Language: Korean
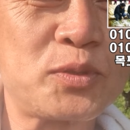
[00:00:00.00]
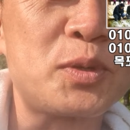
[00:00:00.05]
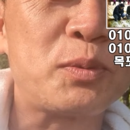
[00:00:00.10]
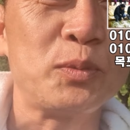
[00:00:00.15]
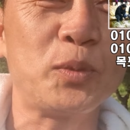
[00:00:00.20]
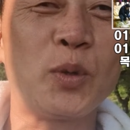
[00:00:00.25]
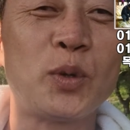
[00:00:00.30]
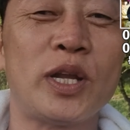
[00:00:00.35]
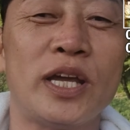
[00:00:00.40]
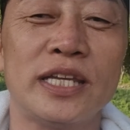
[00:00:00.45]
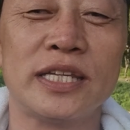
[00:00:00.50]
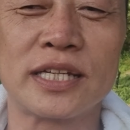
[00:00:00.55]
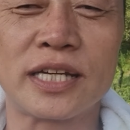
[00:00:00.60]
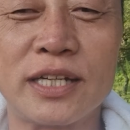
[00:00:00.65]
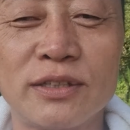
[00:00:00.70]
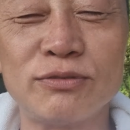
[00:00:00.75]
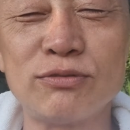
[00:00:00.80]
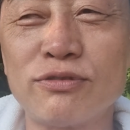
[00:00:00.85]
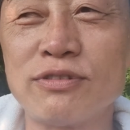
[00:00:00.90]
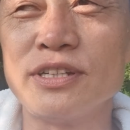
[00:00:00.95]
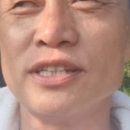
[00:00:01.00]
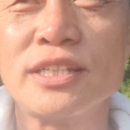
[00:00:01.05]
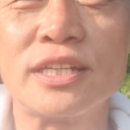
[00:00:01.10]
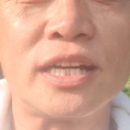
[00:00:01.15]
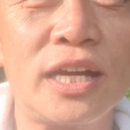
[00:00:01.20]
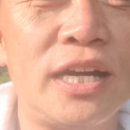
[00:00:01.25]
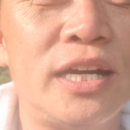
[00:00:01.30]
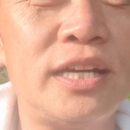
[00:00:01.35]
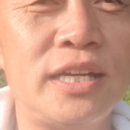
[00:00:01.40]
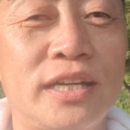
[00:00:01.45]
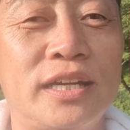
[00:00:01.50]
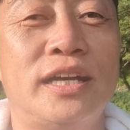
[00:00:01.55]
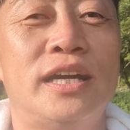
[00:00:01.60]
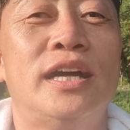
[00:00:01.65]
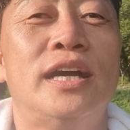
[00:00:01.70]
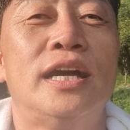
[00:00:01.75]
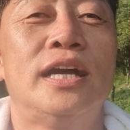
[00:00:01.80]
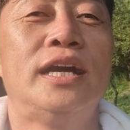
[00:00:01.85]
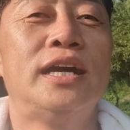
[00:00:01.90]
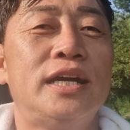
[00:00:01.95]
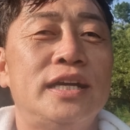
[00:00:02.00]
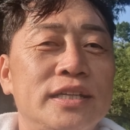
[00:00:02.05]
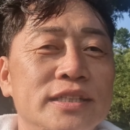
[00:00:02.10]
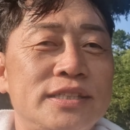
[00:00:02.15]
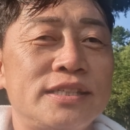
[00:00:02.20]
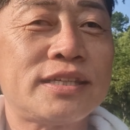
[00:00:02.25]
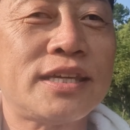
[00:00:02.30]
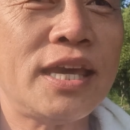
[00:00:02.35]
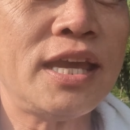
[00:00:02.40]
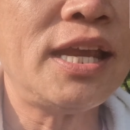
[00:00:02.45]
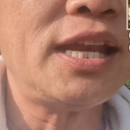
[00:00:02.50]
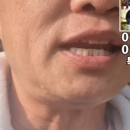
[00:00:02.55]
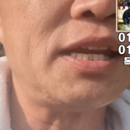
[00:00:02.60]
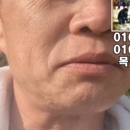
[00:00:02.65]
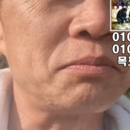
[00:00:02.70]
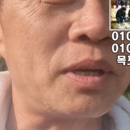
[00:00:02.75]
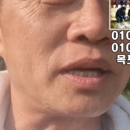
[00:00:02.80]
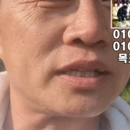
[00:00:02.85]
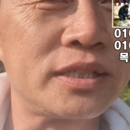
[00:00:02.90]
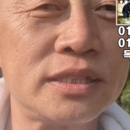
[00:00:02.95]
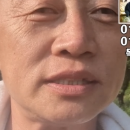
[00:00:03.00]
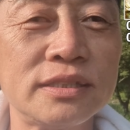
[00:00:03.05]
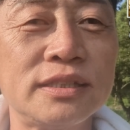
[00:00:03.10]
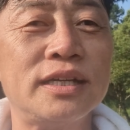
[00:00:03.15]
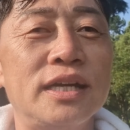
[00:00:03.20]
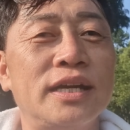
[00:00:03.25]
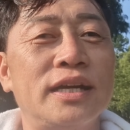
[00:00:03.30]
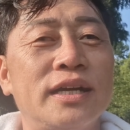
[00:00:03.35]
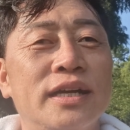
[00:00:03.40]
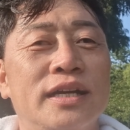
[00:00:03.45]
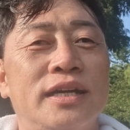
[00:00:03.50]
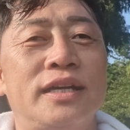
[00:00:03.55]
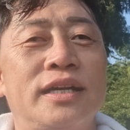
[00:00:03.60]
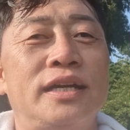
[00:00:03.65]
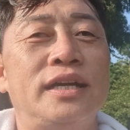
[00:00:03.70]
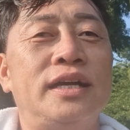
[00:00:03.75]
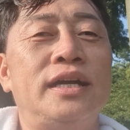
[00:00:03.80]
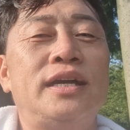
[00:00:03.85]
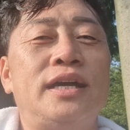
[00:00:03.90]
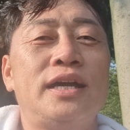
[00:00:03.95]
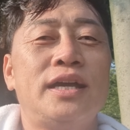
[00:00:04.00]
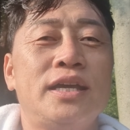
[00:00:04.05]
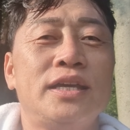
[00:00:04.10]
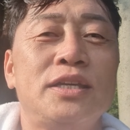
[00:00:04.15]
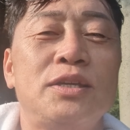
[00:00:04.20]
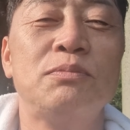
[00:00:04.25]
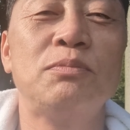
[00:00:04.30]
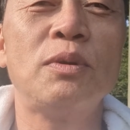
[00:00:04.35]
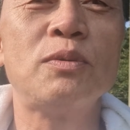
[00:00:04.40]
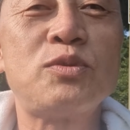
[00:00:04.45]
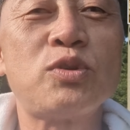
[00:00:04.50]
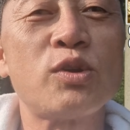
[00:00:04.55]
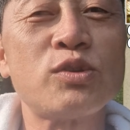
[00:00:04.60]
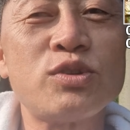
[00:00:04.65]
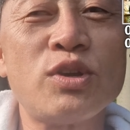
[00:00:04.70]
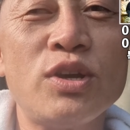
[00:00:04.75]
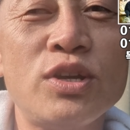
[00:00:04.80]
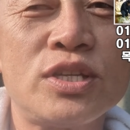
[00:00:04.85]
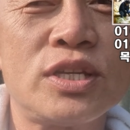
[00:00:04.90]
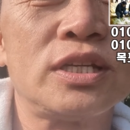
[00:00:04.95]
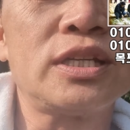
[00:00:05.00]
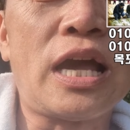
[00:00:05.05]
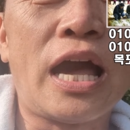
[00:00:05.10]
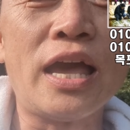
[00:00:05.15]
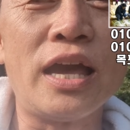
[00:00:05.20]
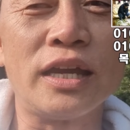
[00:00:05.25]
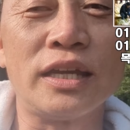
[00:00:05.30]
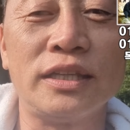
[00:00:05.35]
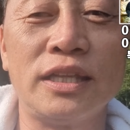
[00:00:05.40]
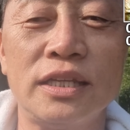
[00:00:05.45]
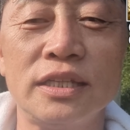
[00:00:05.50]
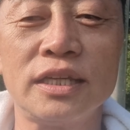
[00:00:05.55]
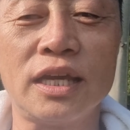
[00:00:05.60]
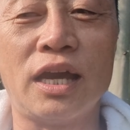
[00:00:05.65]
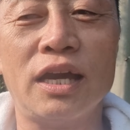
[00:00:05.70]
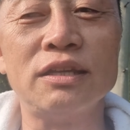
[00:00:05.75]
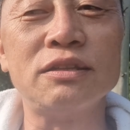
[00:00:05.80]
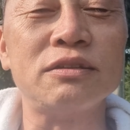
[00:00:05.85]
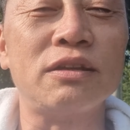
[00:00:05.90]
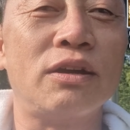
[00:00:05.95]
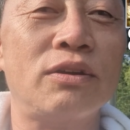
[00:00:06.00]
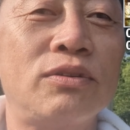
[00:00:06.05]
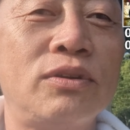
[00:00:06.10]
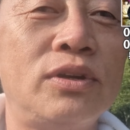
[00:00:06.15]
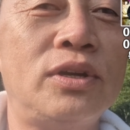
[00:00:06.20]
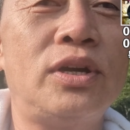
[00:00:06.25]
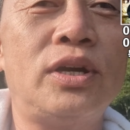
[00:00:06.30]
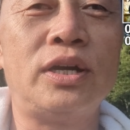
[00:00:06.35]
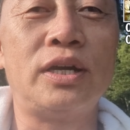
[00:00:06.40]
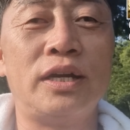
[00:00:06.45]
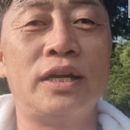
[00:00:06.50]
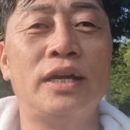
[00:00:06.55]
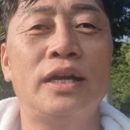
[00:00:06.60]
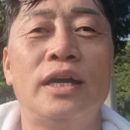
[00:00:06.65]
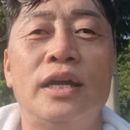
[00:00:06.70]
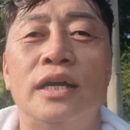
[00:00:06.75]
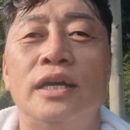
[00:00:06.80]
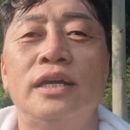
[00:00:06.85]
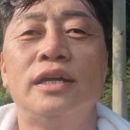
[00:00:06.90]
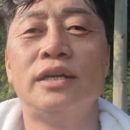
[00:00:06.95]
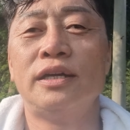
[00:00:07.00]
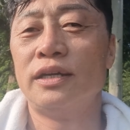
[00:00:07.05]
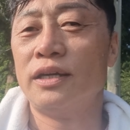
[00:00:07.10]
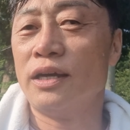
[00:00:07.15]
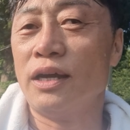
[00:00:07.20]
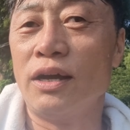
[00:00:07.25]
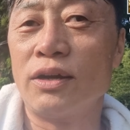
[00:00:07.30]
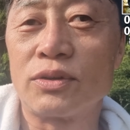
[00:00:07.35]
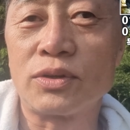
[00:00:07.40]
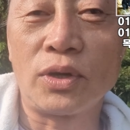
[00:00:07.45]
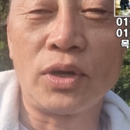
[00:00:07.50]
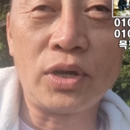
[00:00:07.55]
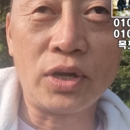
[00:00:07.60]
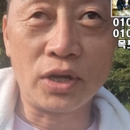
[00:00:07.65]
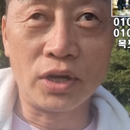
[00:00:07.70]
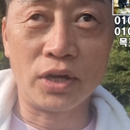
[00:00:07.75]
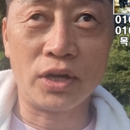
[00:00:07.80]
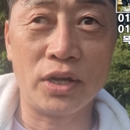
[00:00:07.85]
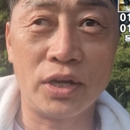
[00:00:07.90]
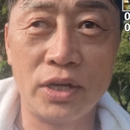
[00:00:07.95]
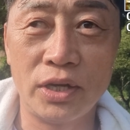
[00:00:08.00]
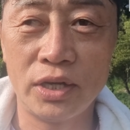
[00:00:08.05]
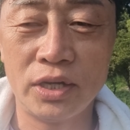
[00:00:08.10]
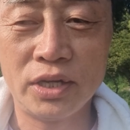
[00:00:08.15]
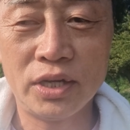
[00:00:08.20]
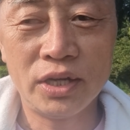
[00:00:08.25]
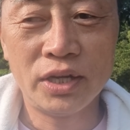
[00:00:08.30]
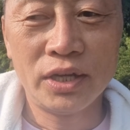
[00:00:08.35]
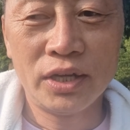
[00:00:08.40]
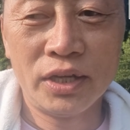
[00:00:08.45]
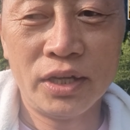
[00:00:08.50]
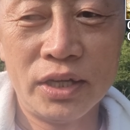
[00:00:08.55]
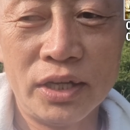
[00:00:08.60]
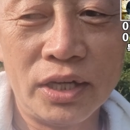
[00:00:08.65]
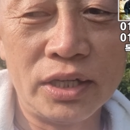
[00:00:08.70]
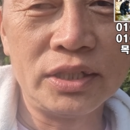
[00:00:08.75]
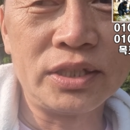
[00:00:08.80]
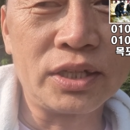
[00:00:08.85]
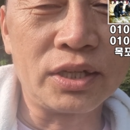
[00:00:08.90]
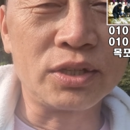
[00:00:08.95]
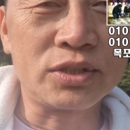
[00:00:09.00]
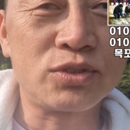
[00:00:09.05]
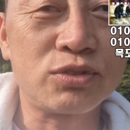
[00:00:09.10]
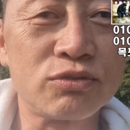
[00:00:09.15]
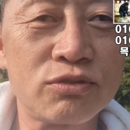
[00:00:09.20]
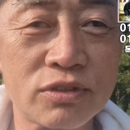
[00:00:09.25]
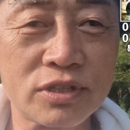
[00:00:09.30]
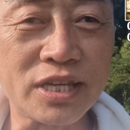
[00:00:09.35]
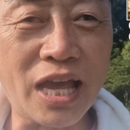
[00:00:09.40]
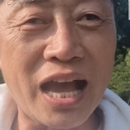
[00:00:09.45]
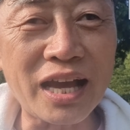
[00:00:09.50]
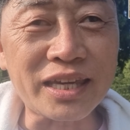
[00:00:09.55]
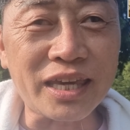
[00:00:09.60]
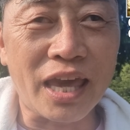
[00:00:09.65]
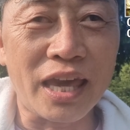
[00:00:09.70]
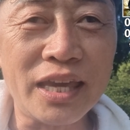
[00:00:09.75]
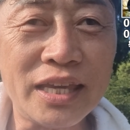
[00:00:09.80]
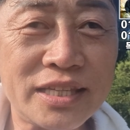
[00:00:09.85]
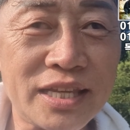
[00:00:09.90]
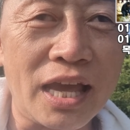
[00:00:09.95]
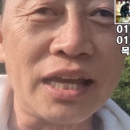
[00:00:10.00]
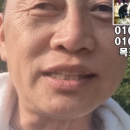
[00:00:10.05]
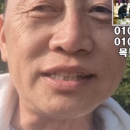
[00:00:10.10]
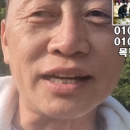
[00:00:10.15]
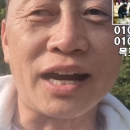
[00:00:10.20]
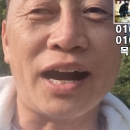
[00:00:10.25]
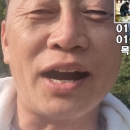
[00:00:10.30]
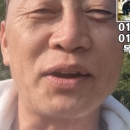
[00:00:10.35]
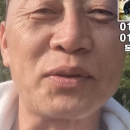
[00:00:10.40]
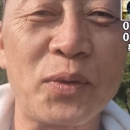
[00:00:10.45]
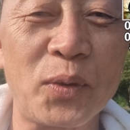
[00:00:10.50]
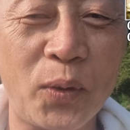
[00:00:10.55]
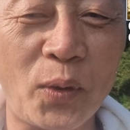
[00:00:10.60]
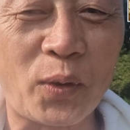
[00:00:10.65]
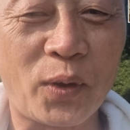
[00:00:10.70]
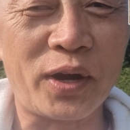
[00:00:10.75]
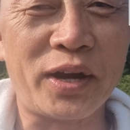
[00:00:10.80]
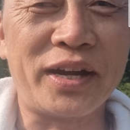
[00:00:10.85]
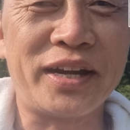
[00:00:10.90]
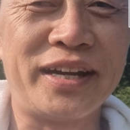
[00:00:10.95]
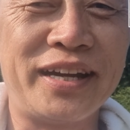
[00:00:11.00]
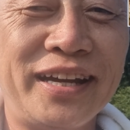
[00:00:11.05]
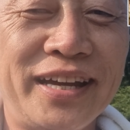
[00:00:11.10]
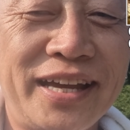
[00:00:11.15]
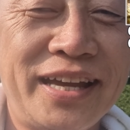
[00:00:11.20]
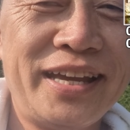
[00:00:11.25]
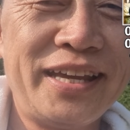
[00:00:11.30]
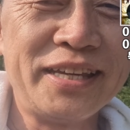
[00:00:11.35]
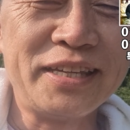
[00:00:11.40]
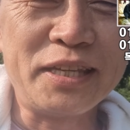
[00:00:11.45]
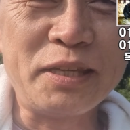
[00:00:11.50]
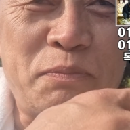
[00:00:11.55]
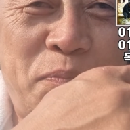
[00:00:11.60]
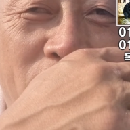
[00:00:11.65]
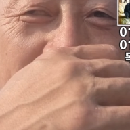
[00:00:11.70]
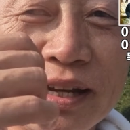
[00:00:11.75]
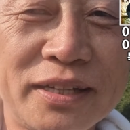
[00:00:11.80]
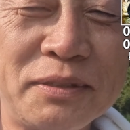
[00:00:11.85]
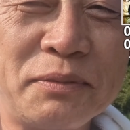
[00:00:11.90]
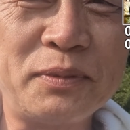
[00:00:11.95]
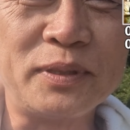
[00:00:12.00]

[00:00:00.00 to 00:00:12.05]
좀 노라니까 누러니까 스케일링 막 그런 거예요. 잇몸 청소해서 하얗게 되는 게 아니더라고. 아고 어디 그 중국 짱깨이 사이트 가갖고 이빨 그